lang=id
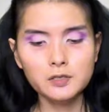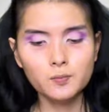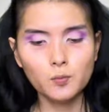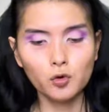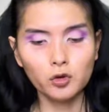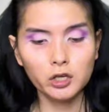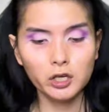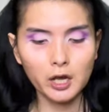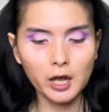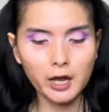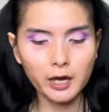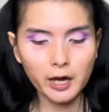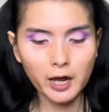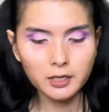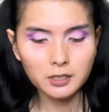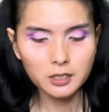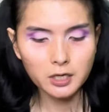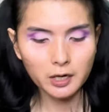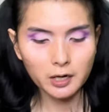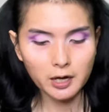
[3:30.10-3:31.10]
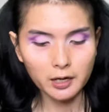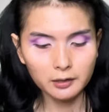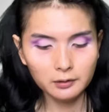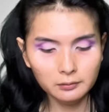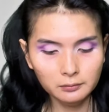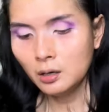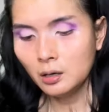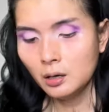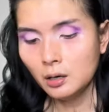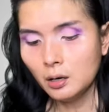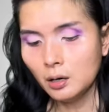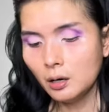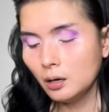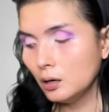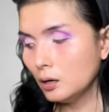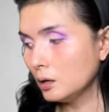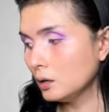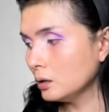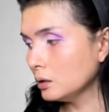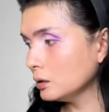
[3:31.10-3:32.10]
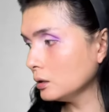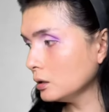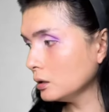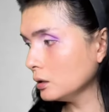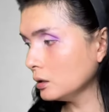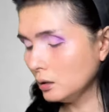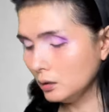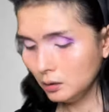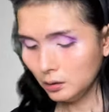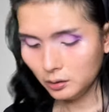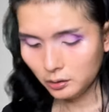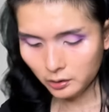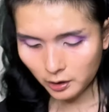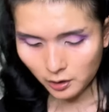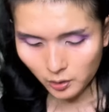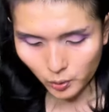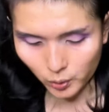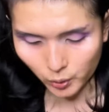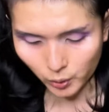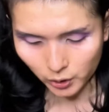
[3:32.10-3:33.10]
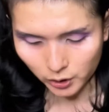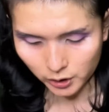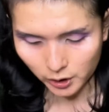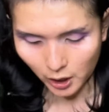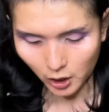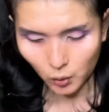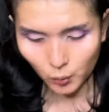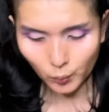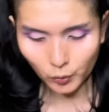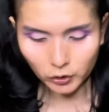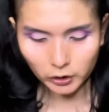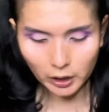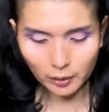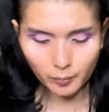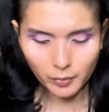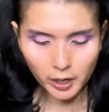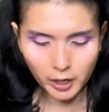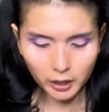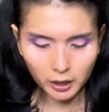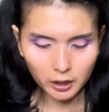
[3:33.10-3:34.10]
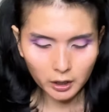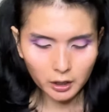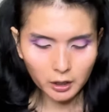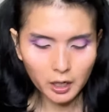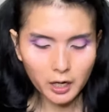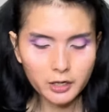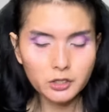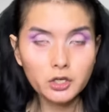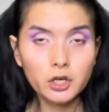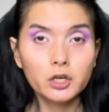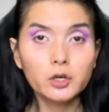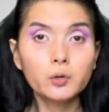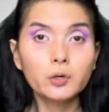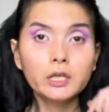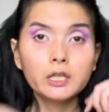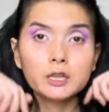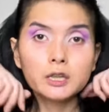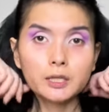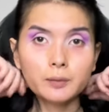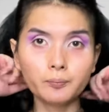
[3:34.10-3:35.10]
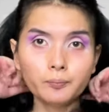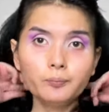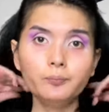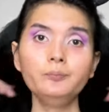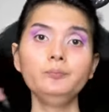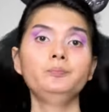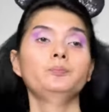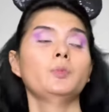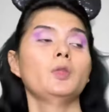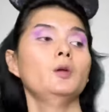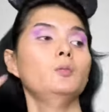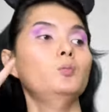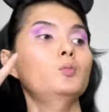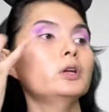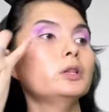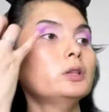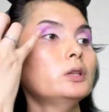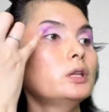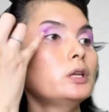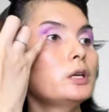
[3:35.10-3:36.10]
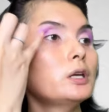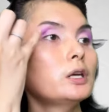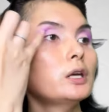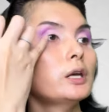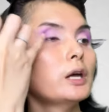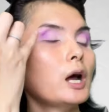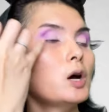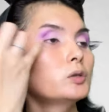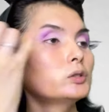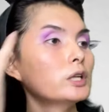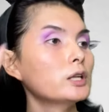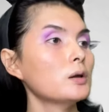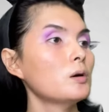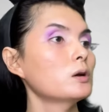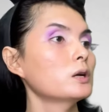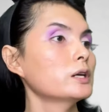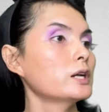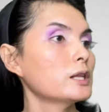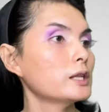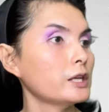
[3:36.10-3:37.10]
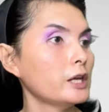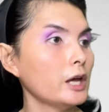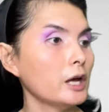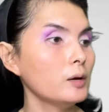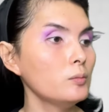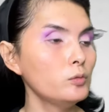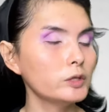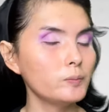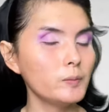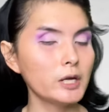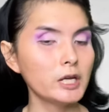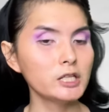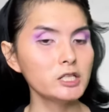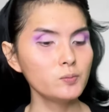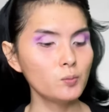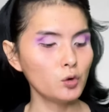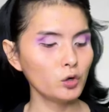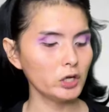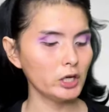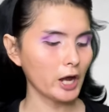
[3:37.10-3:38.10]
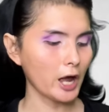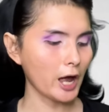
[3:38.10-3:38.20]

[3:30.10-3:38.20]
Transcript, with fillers: smokey eye aja kan uh, terus aku mau tambahin eyeshadow hitam buat di outer cornernya buat bikin smoky